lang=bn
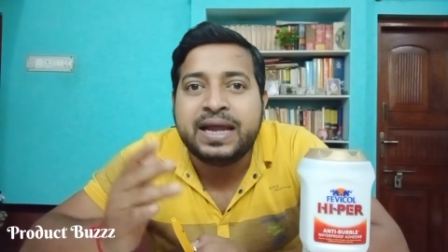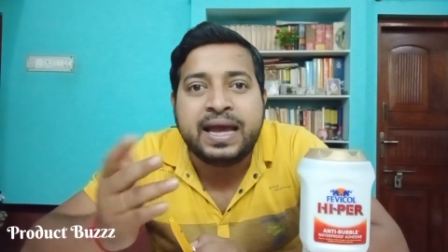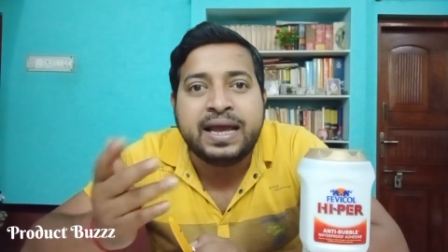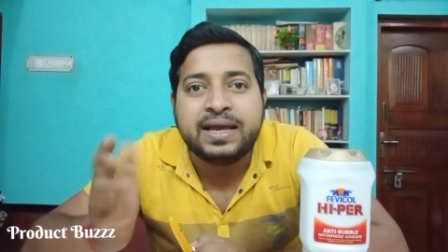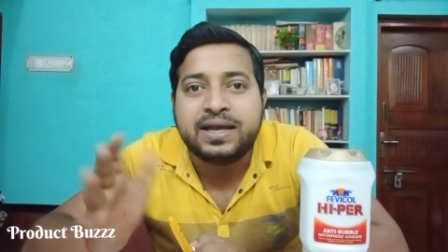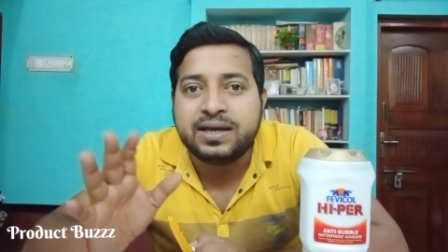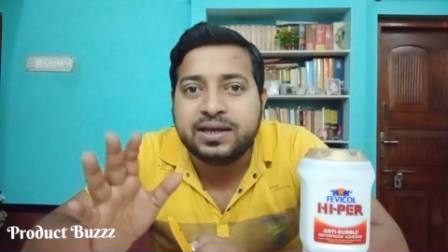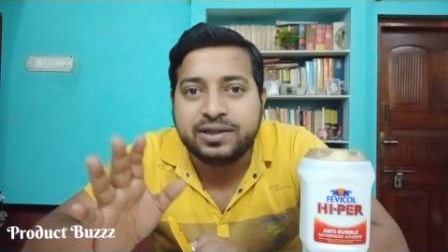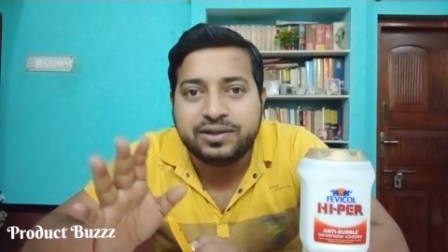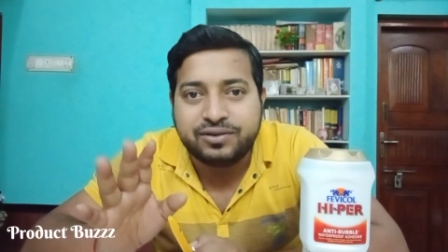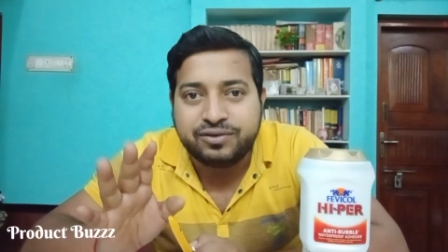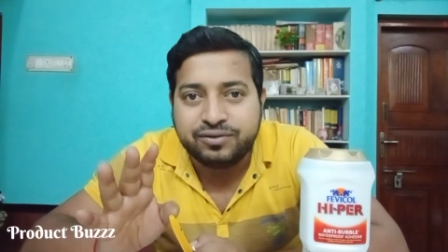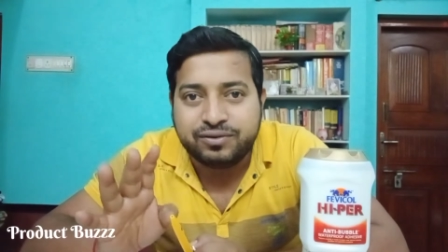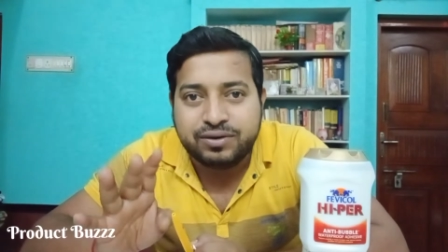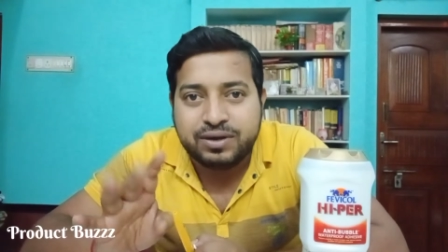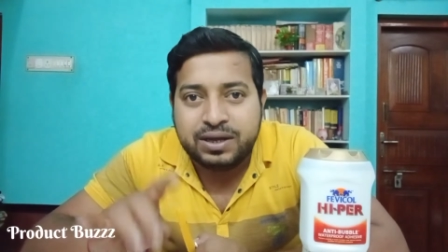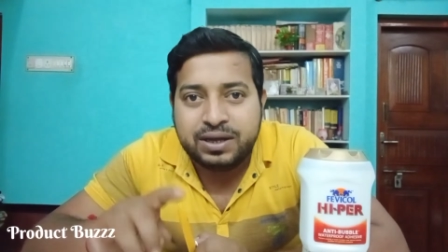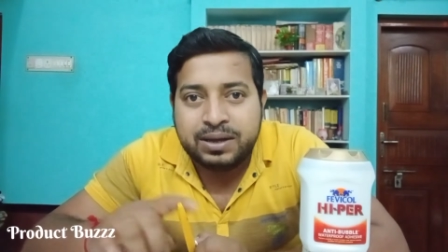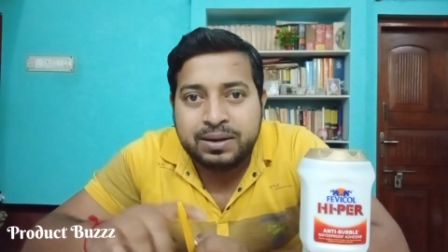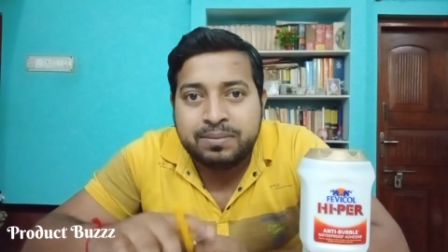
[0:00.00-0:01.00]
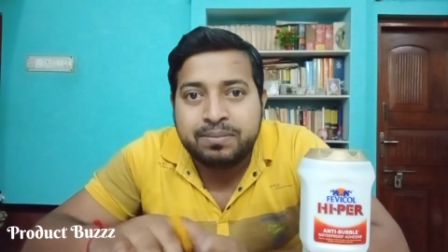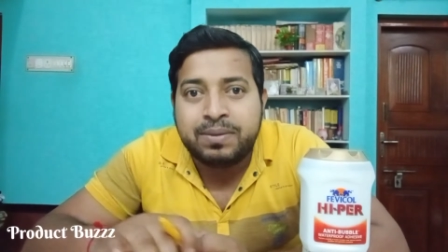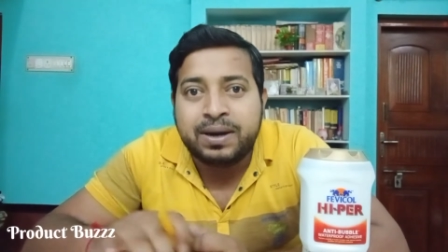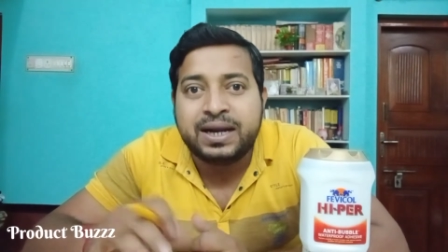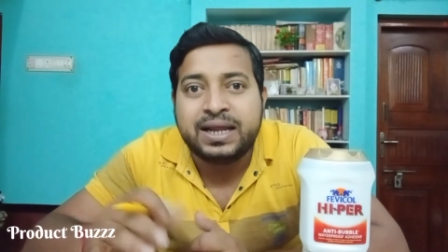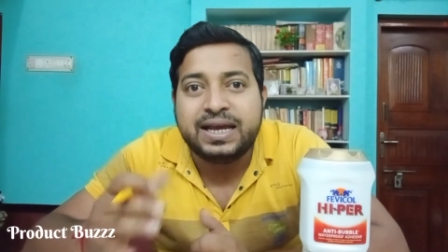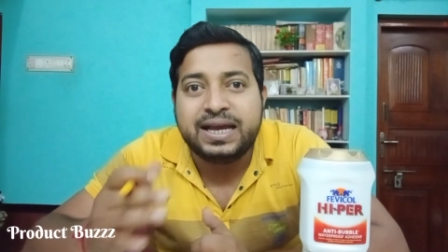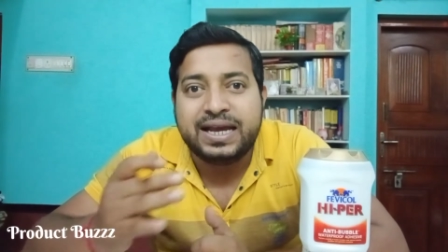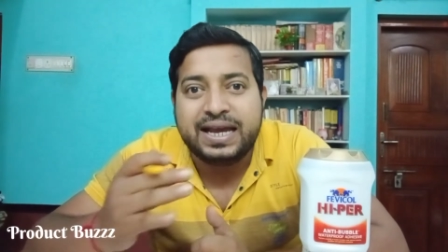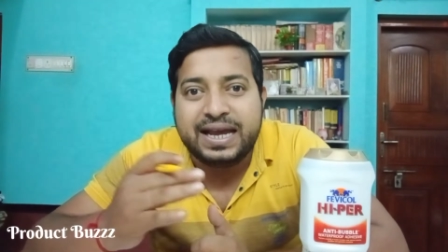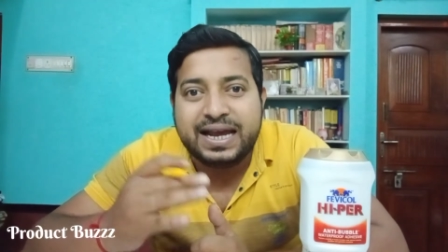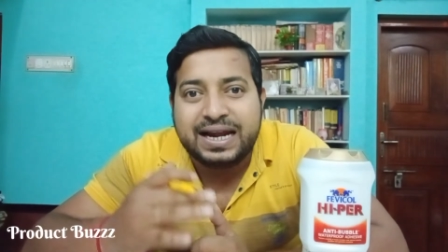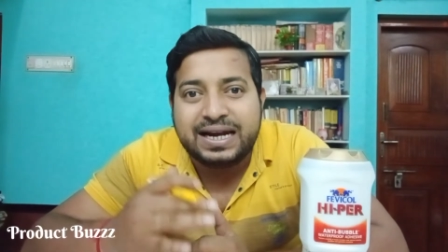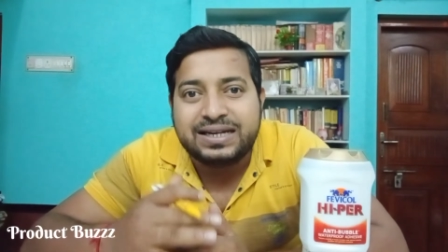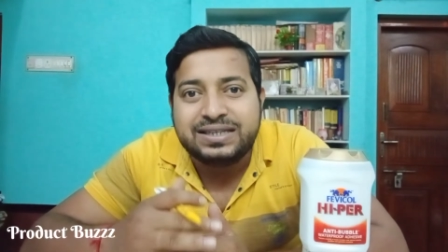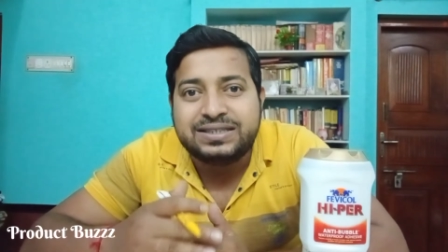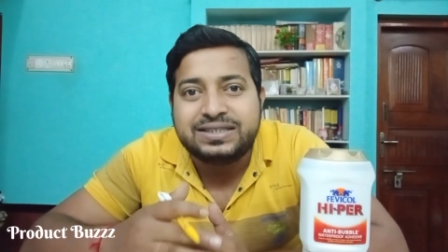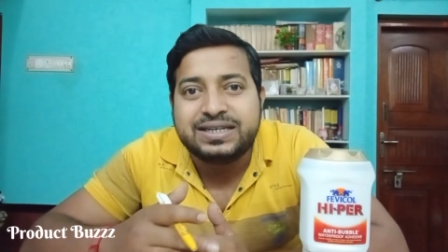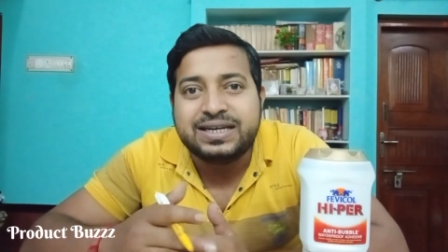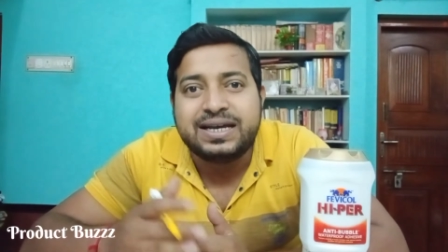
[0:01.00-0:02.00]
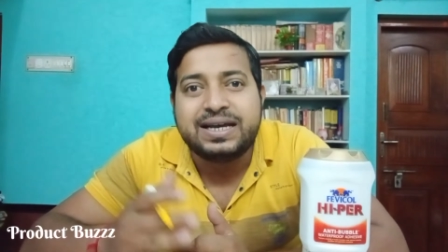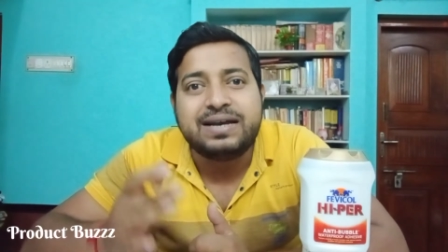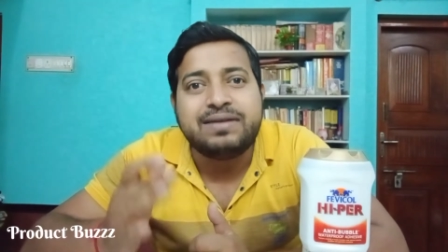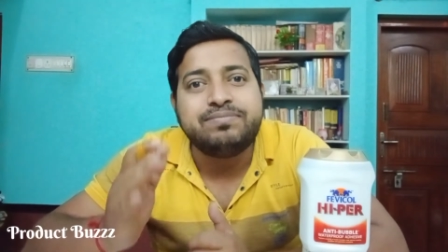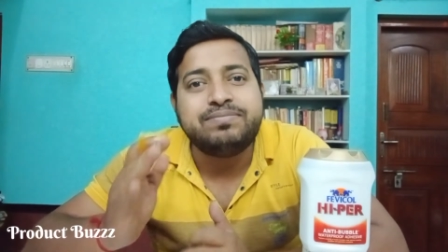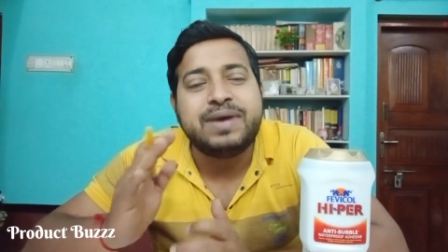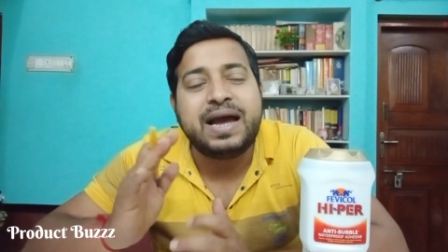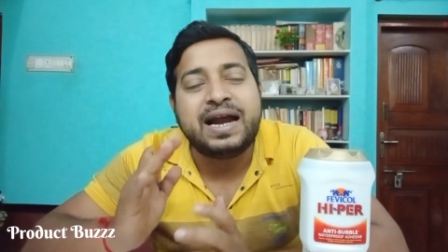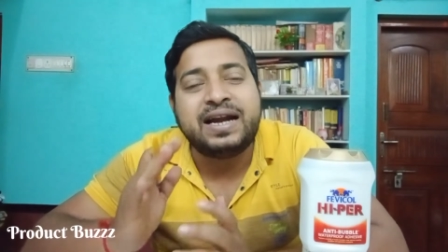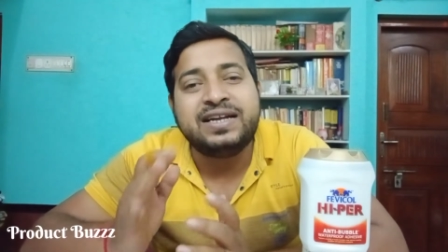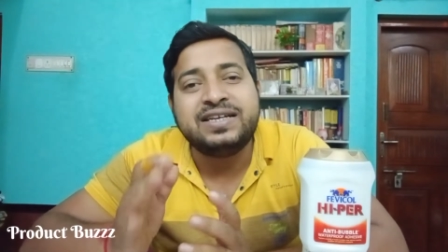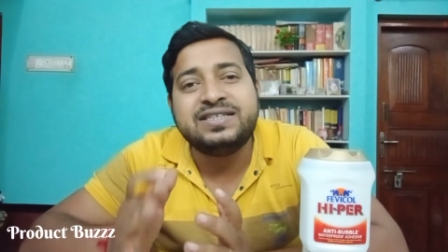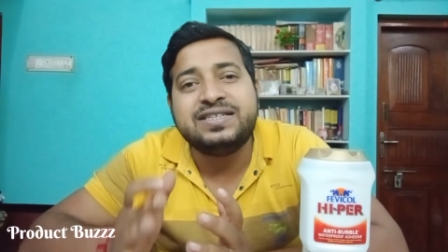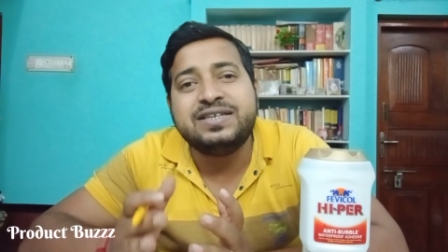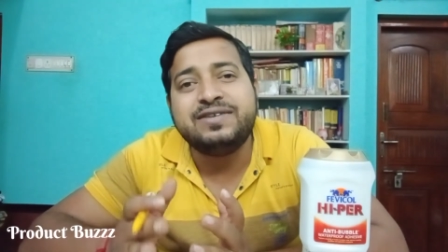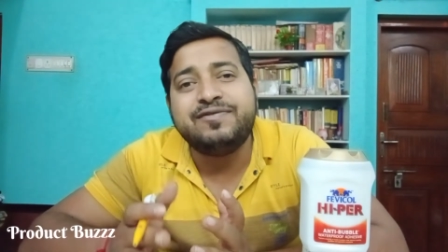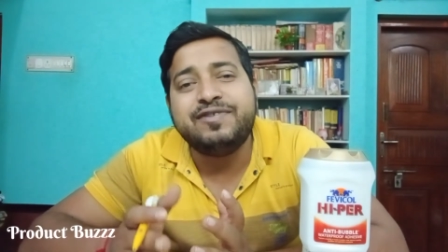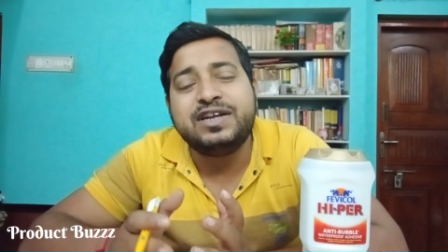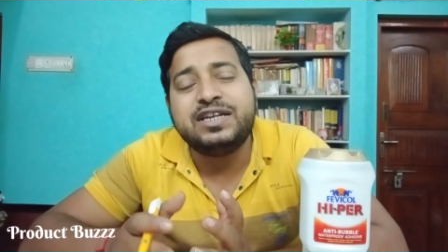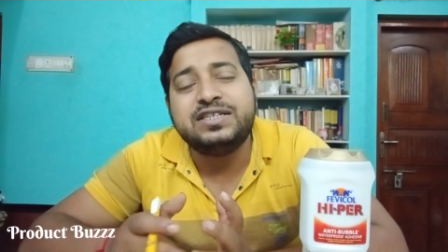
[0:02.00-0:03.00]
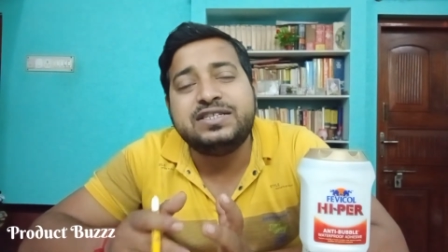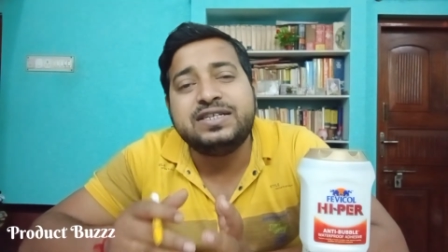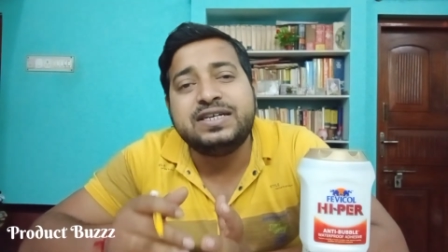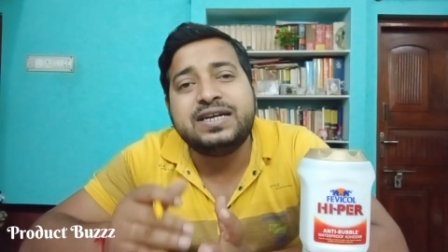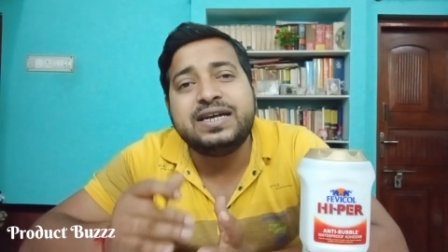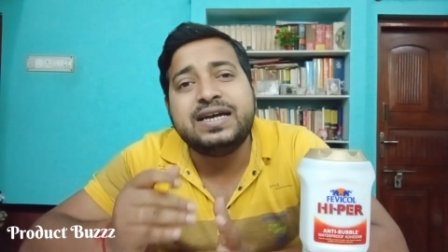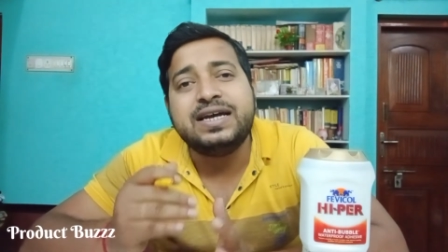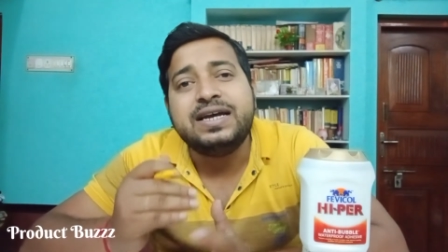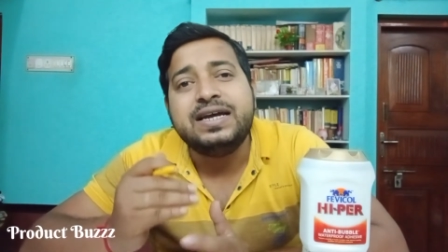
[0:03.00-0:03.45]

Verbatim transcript: নেই কিন্তু মানে এর যে অ্যাডেসিভের যে